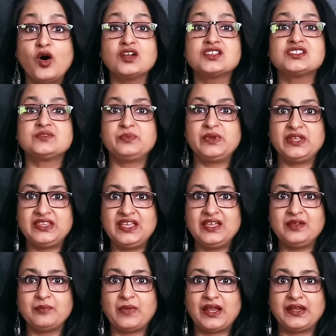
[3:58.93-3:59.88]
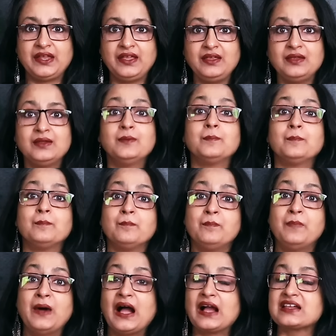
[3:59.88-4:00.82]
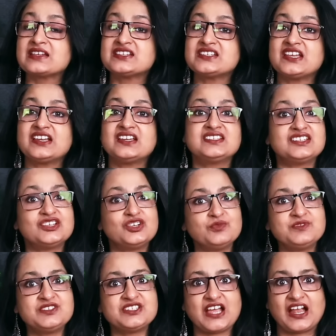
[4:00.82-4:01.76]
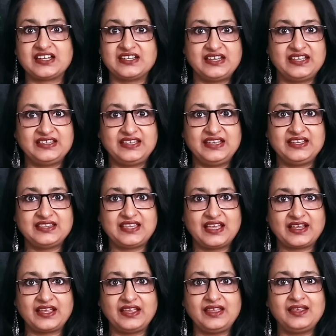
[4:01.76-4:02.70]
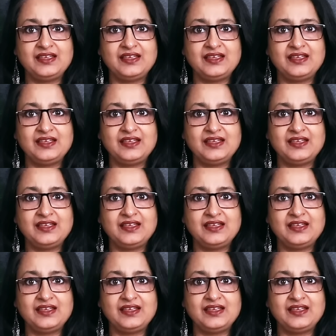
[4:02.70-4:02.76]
বক্স ব্রিদিং মানে বাক্সের যেরকম চারটে দিক থাকে